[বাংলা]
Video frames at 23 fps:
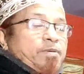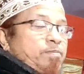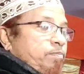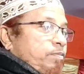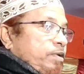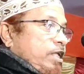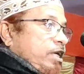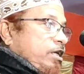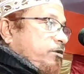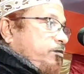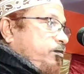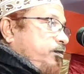ফিল
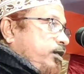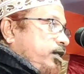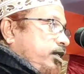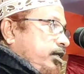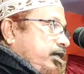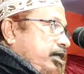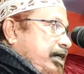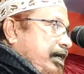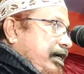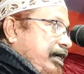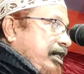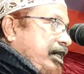লাগবে
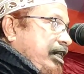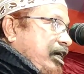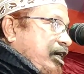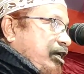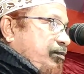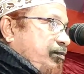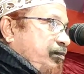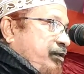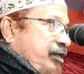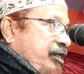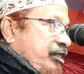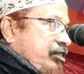এই
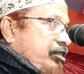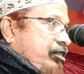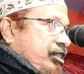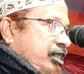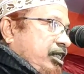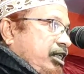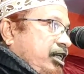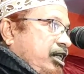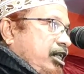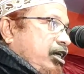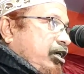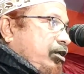লাগবে
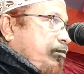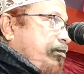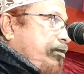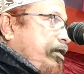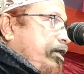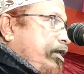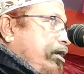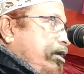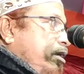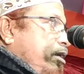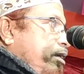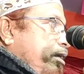সেই
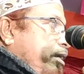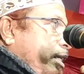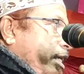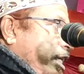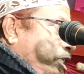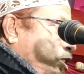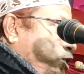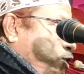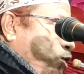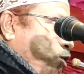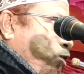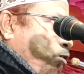লাগবে
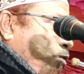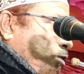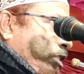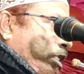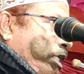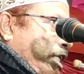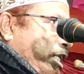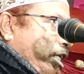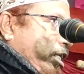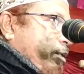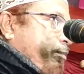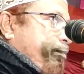এই
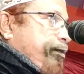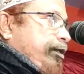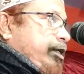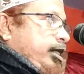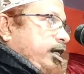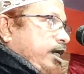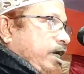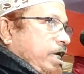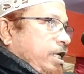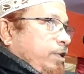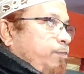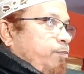যোগ্যতা লাগবে
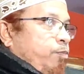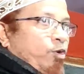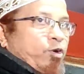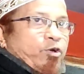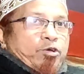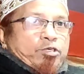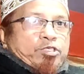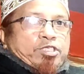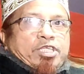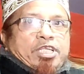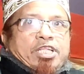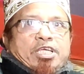এই
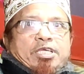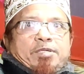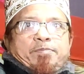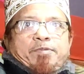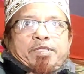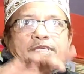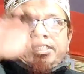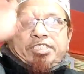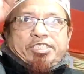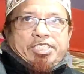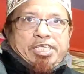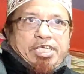বয়স
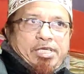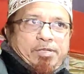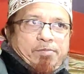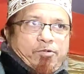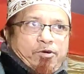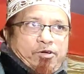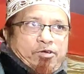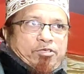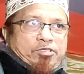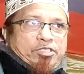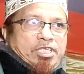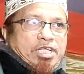লাগবে সেই
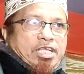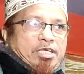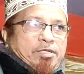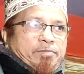বয়স